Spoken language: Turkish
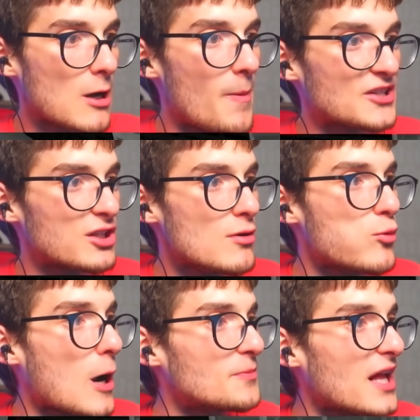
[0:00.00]
kapı açılmıyor.
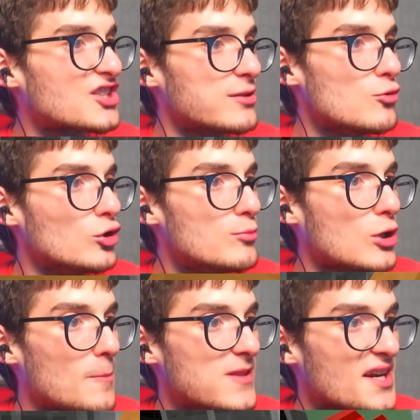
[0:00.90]
Bu kapı da açılmıyor oğlum. Bu
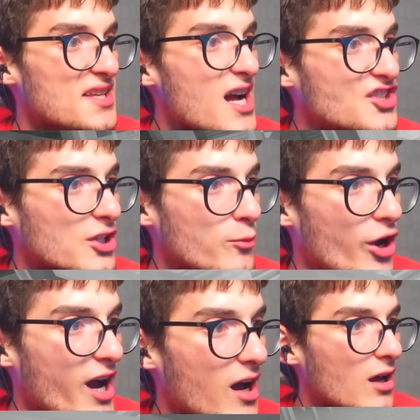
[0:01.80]
kapılar niye
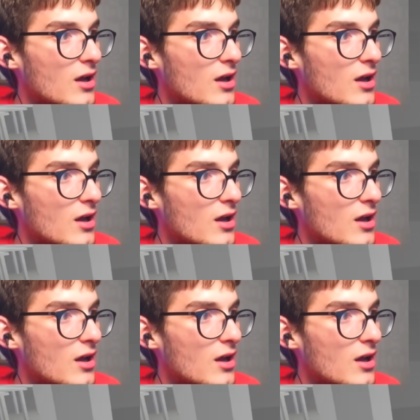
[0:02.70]
açılmıyor ya?